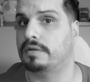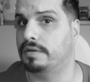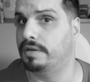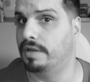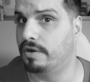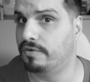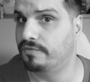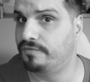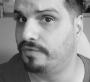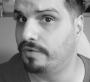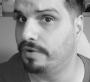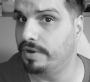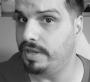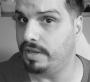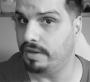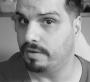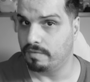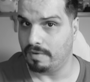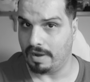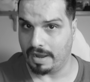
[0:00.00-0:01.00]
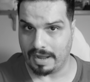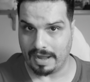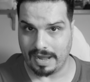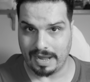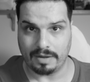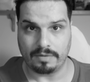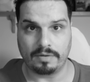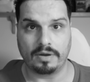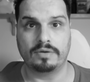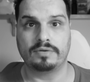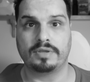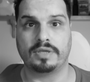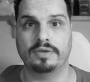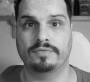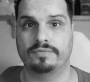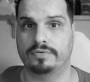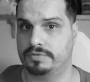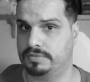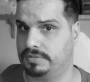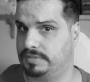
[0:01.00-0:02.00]
não foi igual ao
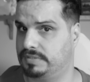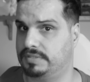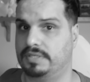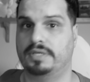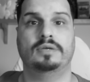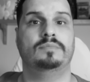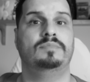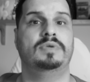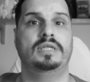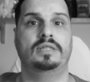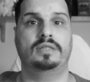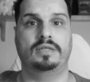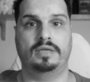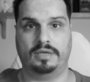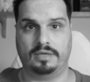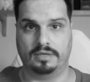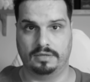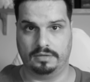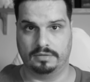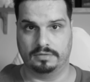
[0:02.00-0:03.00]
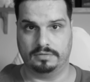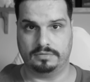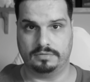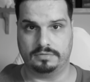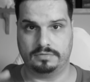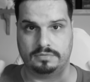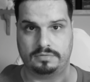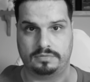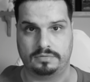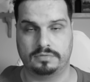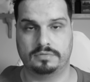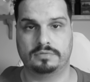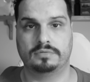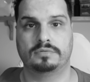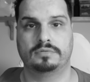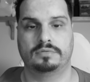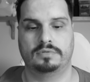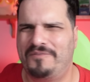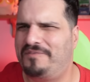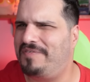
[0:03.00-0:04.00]
que você me deu.
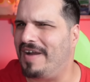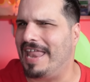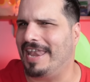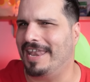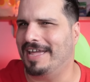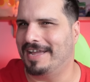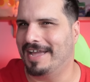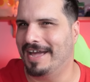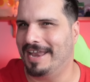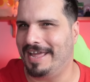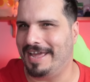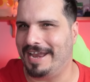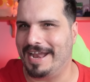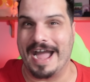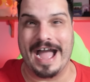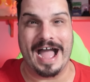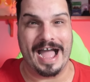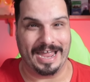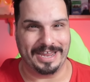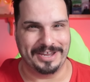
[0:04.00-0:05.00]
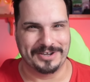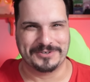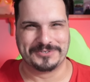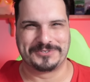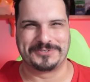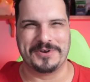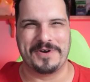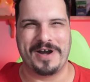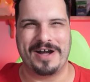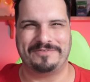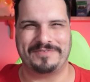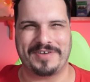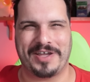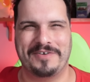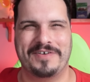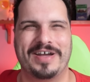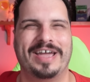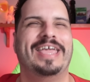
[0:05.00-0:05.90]
Fala galera, eu sou o Rafael